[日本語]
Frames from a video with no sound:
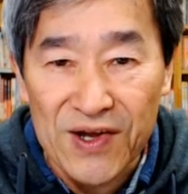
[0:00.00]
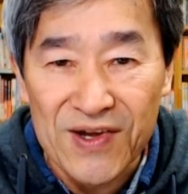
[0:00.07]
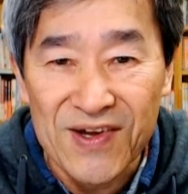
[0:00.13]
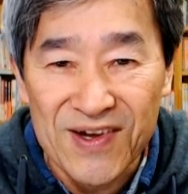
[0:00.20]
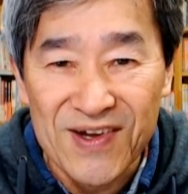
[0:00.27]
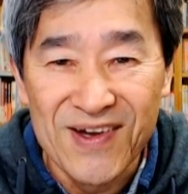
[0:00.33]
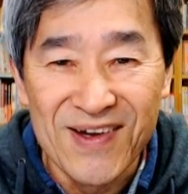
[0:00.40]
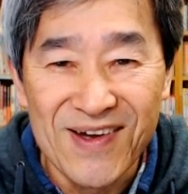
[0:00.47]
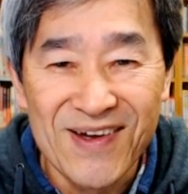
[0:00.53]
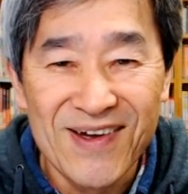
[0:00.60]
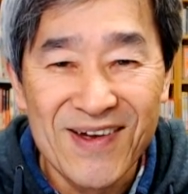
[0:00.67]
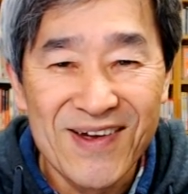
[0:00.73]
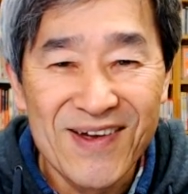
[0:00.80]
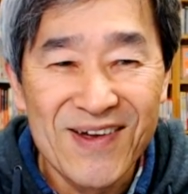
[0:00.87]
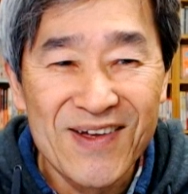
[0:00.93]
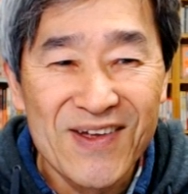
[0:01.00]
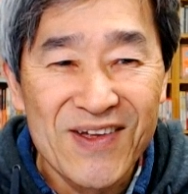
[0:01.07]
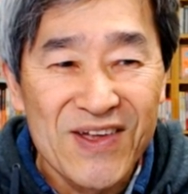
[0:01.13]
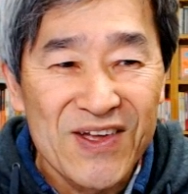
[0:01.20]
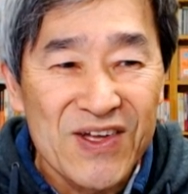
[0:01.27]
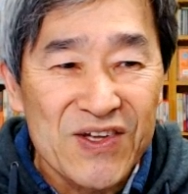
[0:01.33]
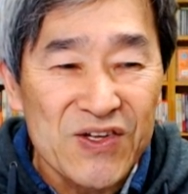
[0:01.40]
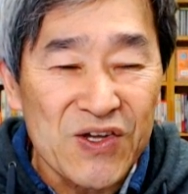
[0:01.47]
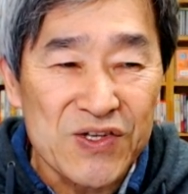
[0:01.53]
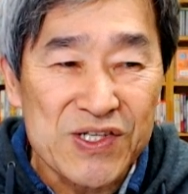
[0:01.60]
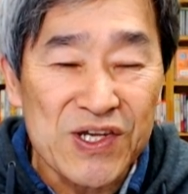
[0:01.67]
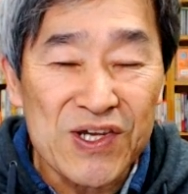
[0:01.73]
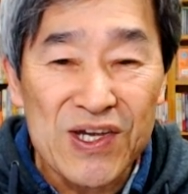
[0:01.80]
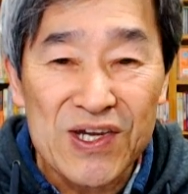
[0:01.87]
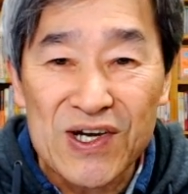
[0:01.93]
だから
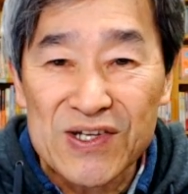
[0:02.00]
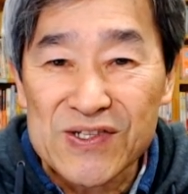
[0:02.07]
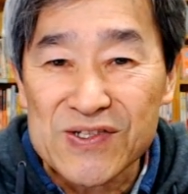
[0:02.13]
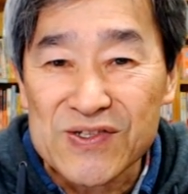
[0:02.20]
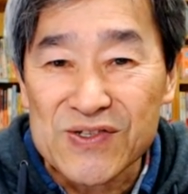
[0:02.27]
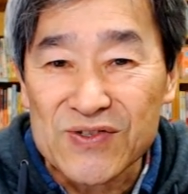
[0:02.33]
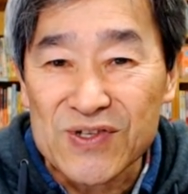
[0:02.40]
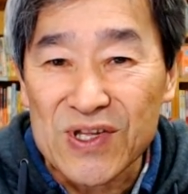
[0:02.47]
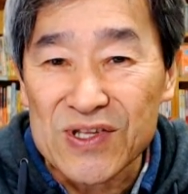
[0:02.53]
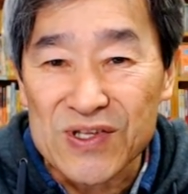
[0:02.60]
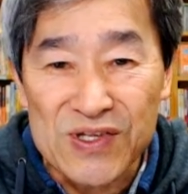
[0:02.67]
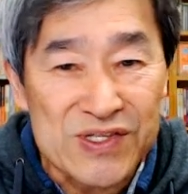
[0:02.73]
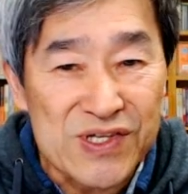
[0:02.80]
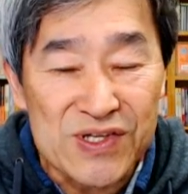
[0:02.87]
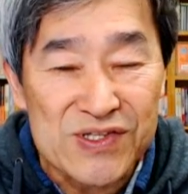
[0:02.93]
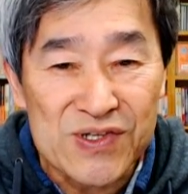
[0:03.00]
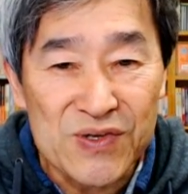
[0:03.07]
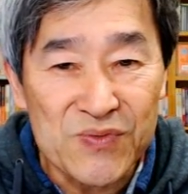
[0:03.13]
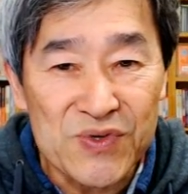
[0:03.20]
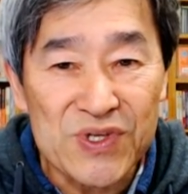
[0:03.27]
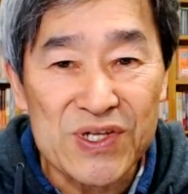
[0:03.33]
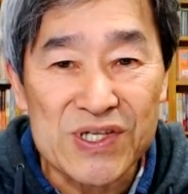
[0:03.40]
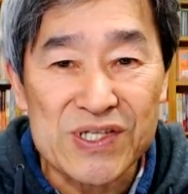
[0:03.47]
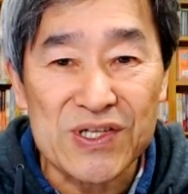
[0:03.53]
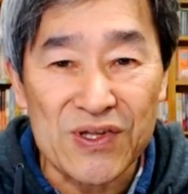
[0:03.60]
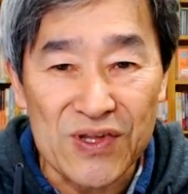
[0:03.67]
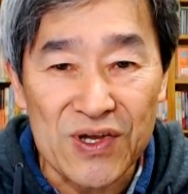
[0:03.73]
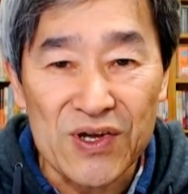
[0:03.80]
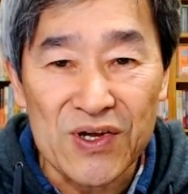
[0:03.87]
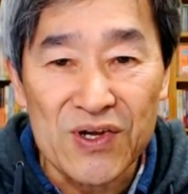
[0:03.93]
生活するなんて全然無理でした
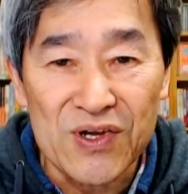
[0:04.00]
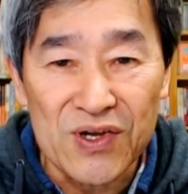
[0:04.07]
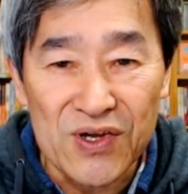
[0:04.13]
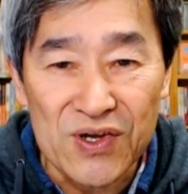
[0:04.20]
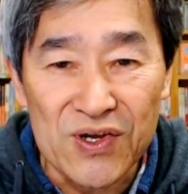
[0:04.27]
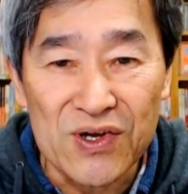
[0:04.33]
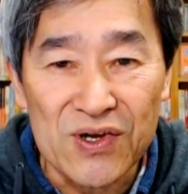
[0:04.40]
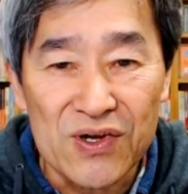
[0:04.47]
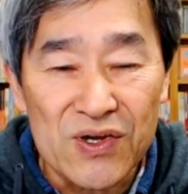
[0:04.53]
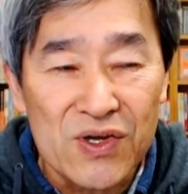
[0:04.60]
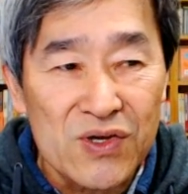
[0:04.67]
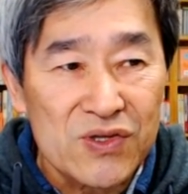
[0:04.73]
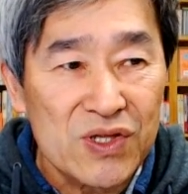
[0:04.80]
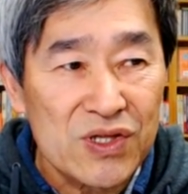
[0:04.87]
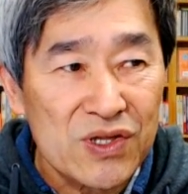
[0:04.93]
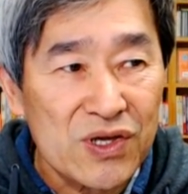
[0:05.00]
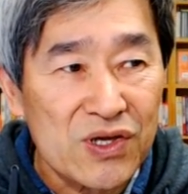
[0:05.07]
ねえでね、